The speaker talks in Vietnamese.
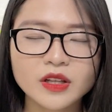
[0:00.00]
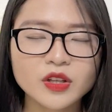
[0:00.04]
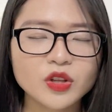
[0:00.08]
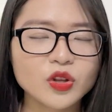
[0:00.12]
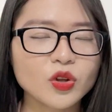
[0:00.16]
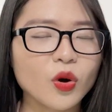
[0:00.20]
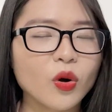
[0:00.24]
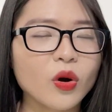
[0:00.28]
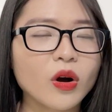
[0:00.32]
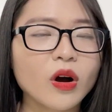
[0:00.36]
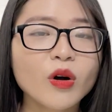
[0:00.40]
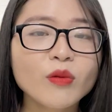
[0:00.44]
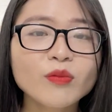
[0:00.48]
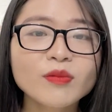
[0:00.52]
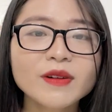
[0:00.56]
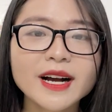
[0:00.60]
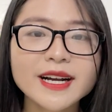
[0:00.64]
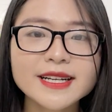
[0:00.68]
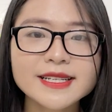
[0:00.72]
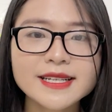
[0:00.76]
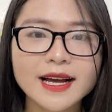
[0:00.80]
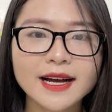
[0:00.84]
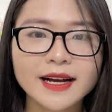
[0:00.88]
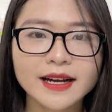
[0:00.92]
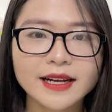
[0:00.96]
Nó không gây
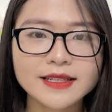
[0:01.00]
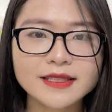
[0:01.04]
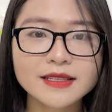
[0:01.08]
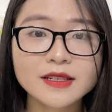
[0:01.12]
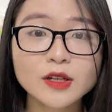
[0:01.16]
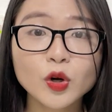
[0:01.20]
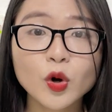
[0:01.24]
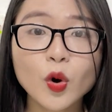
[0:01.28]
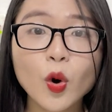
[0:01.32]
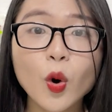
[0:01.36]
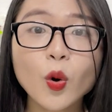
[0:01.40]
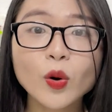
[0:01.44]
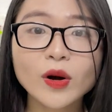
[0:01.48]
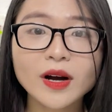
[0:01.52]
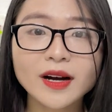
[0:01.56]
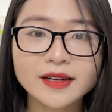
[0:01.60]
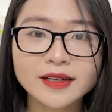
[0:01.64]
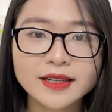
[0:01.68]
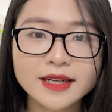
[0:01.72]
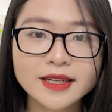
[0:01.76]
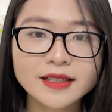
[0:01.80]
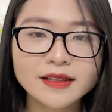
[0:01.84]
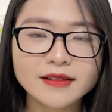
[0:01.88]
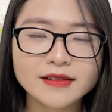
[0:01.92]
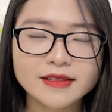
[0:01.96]
ra cái sự khô căng
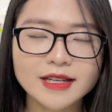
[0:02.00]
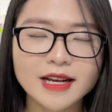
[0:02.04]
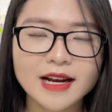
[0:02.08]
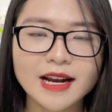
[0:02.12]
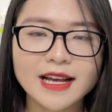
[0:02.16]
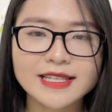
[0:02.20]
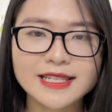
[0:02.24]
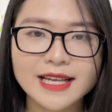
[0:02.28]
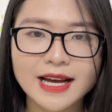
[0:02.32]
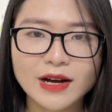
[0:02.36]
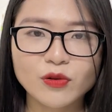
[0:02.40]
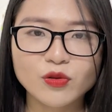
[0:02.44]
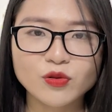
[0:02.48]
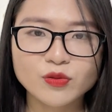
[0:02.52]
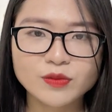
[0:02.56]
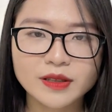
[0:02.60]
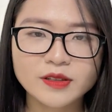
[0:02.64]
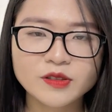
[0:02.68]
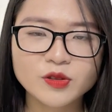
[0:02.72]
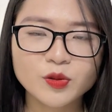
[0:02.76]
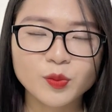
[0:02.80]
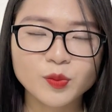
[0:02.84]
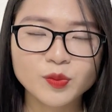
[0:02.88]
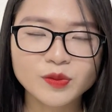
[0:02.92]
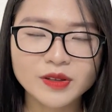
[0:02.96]
kít ở trên làn da của
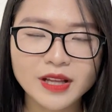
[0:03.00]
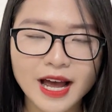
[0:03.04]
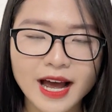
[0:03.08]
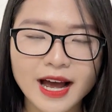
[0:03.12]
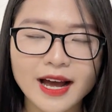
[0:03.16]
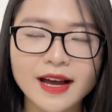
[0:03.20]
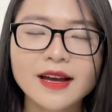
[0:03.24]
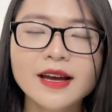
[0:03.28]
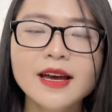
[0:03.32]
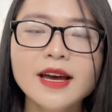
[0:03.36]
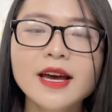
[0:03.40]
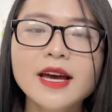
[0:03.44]
chúng ta.